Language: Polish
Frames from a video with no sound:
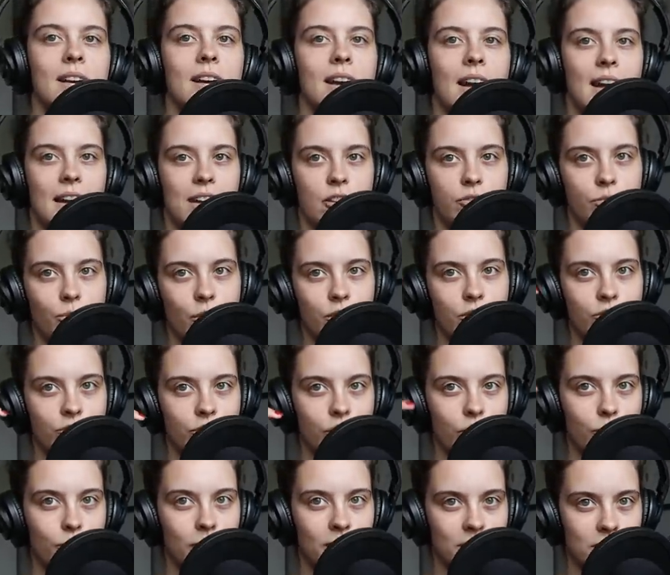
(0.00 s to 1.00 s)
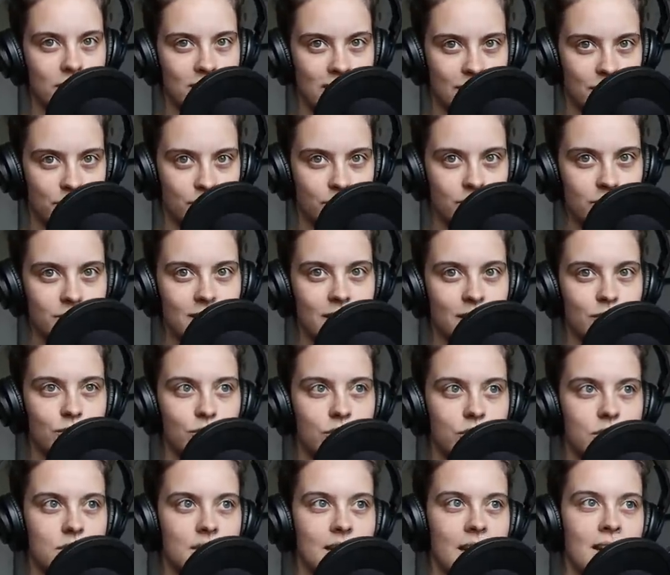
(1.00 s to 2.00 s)
ale w moim wyobrażeniu tego
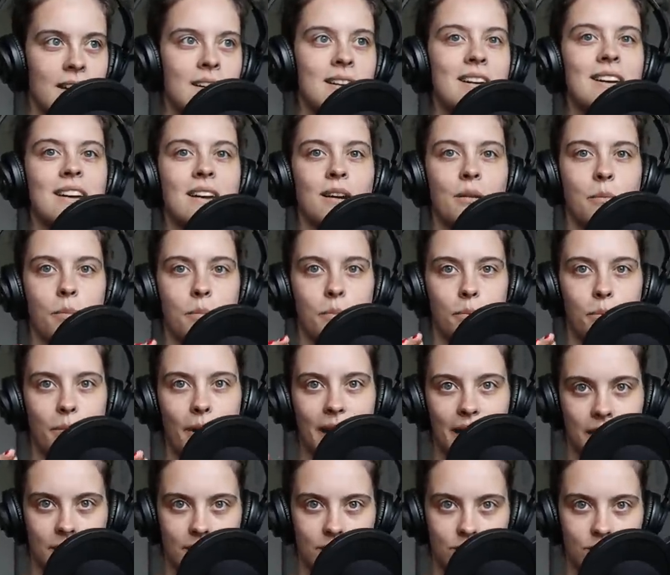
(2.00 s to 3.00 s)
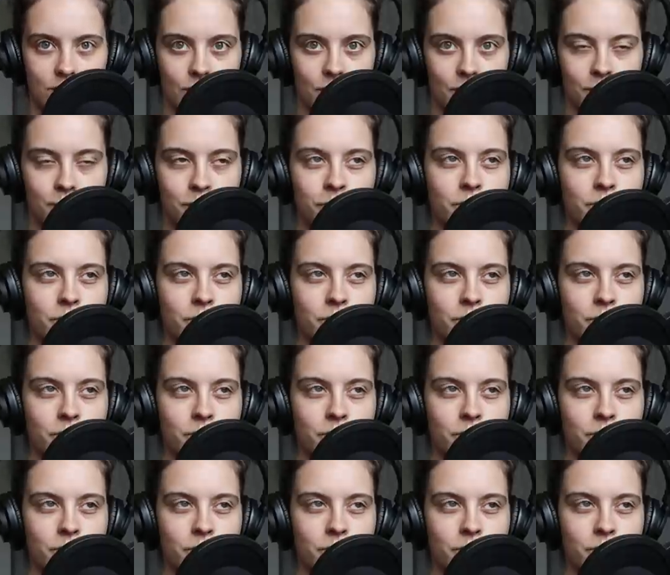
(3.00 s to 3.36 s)
życia bardzo